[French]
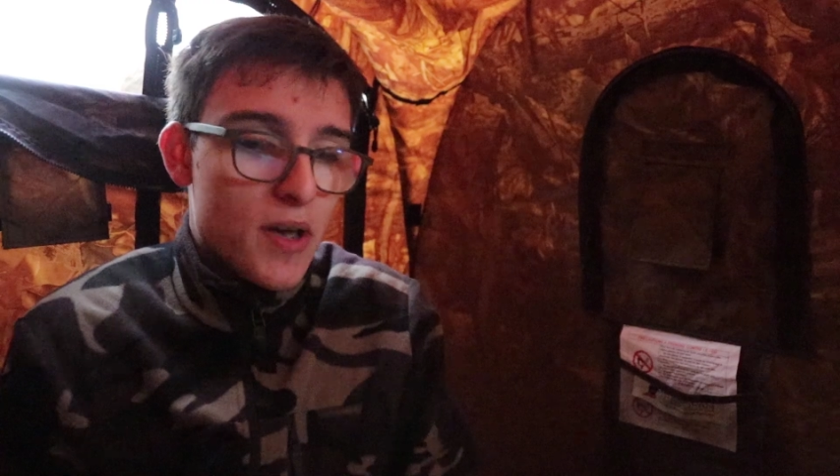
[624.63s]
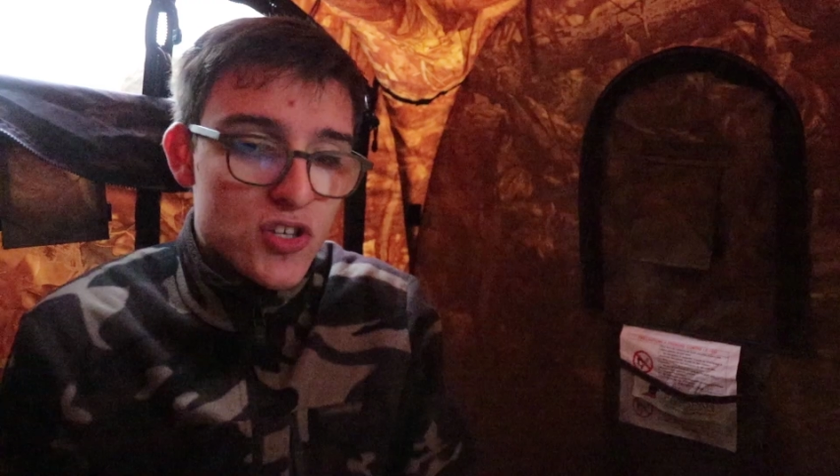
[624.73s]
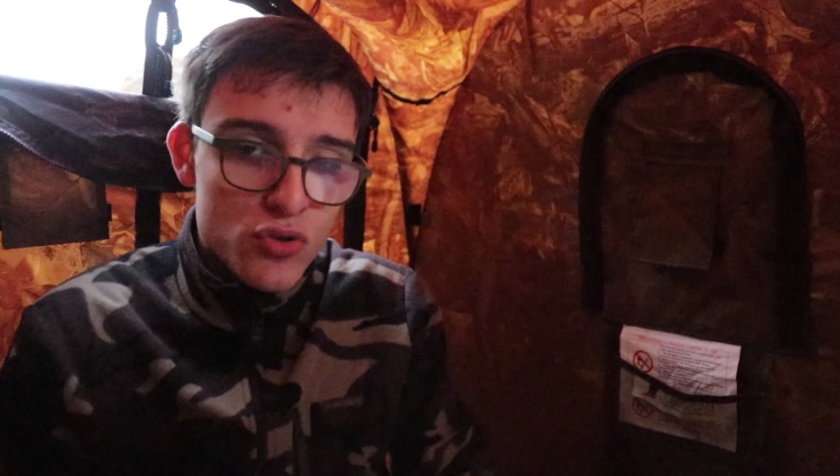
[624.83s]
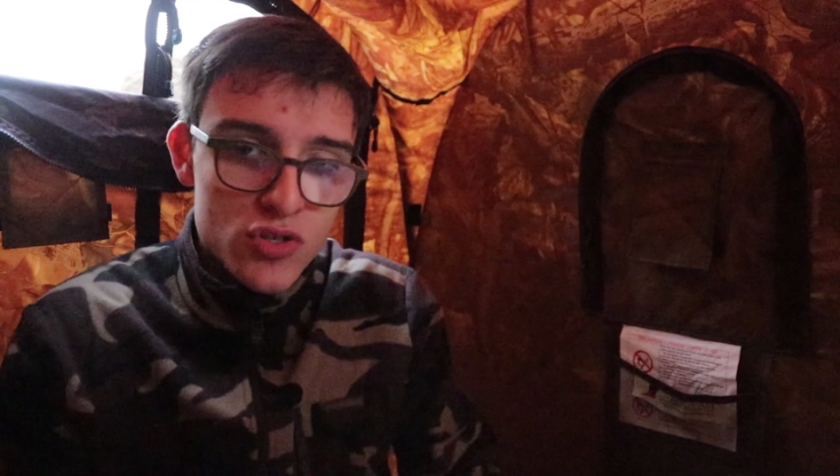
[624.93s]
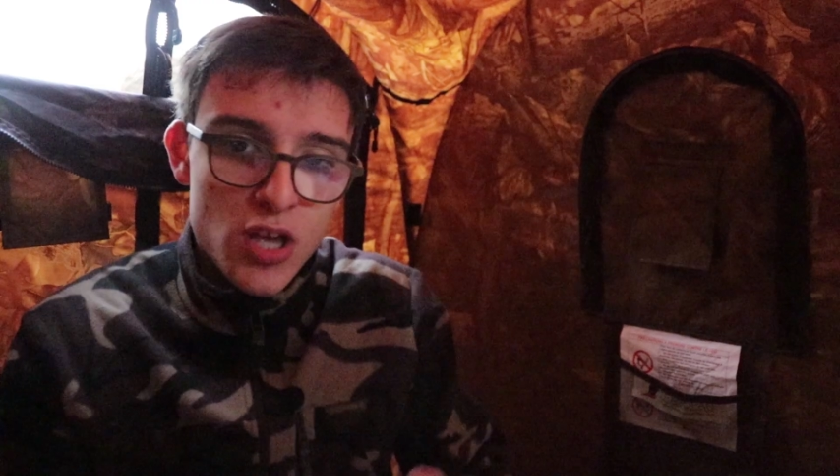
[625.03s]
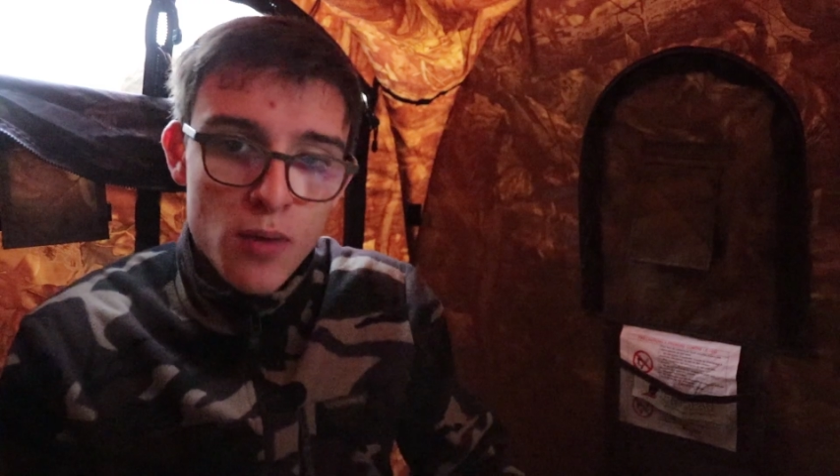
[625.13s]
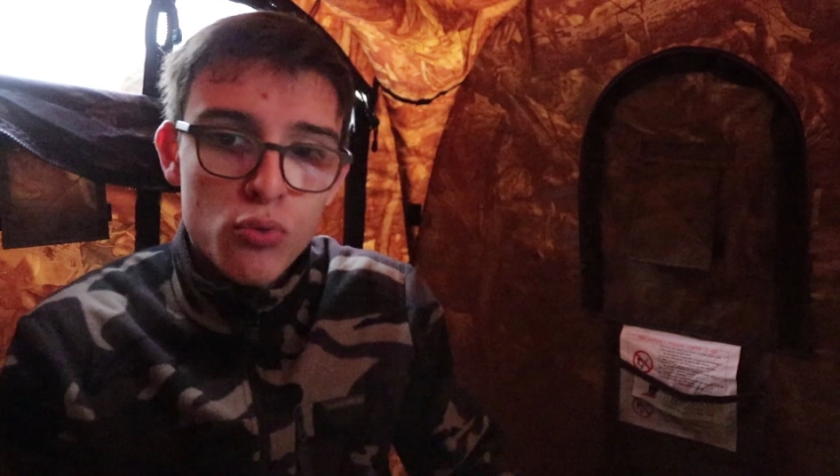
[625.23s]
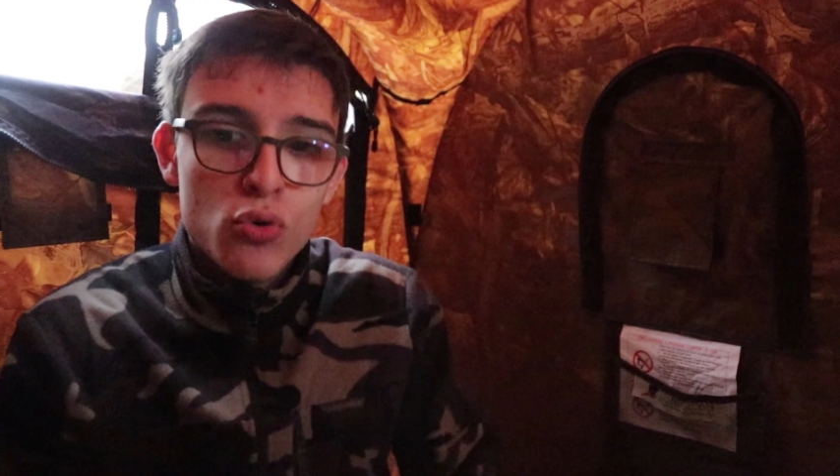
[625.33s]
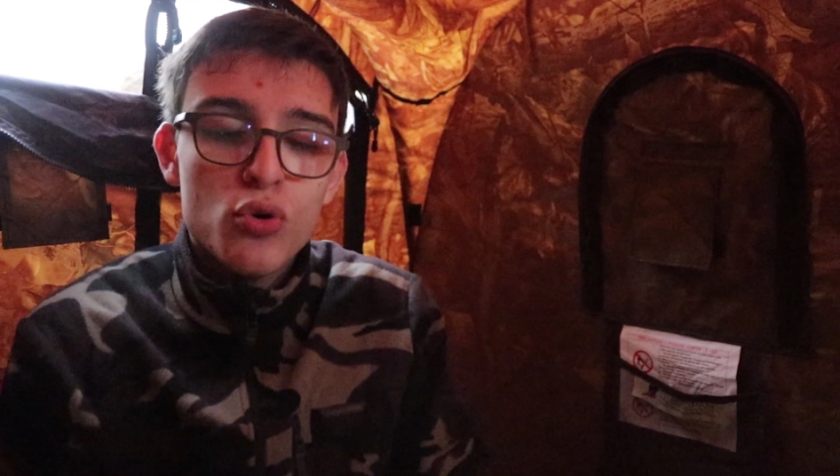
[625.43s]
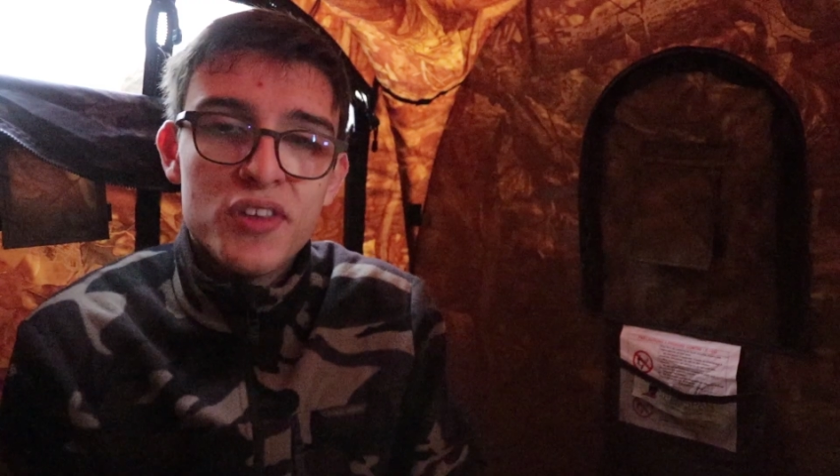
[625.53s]
Amazon, c'est un
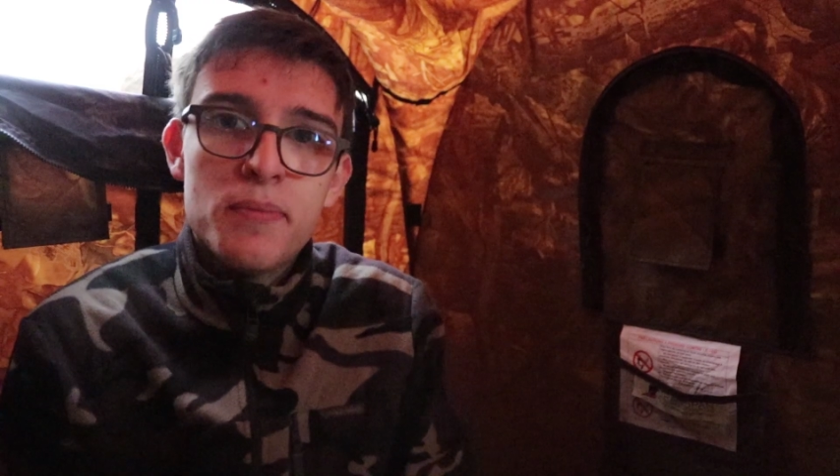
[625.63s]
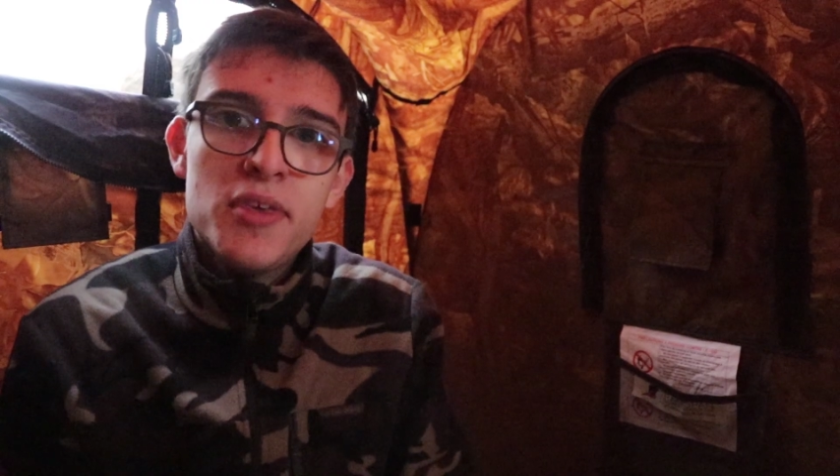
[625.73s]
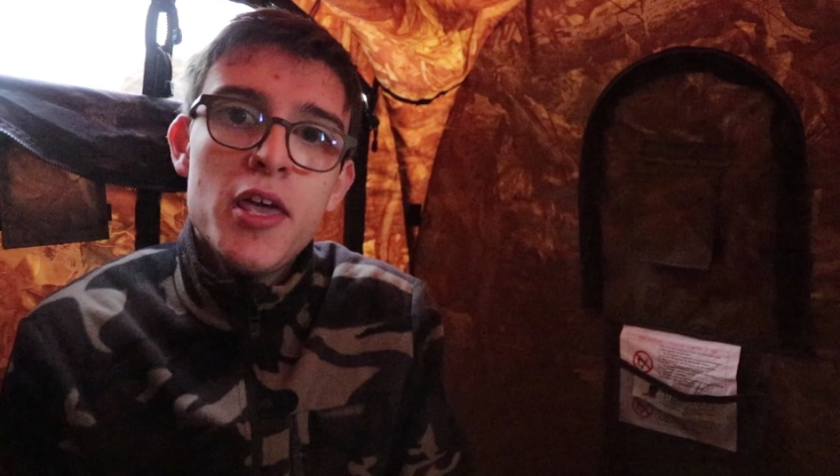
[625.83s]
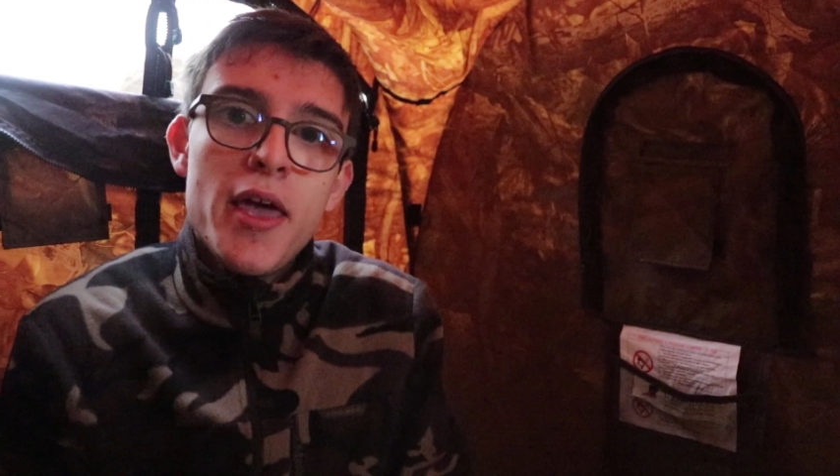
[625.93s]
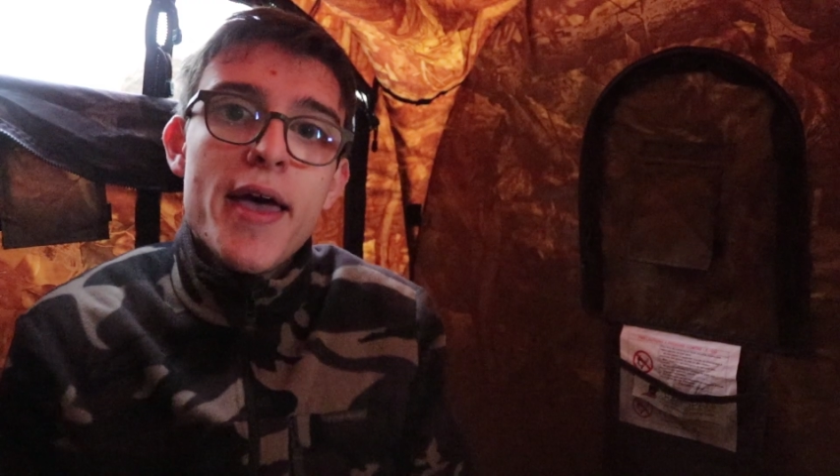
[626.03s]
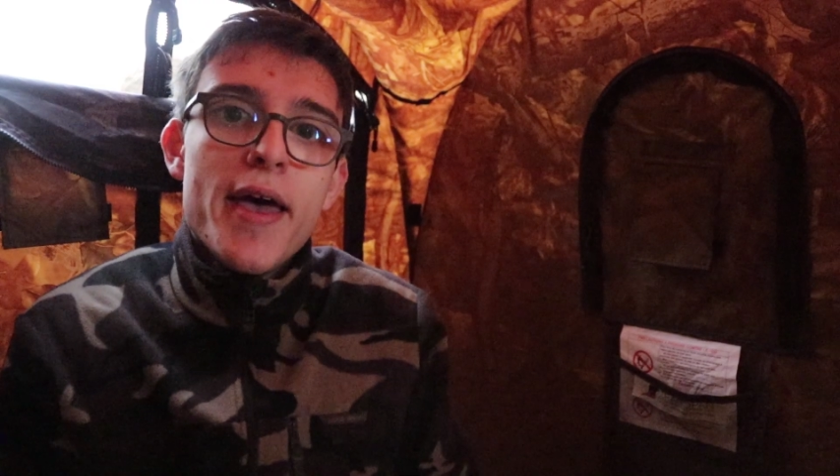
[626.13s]
bon gros trépied.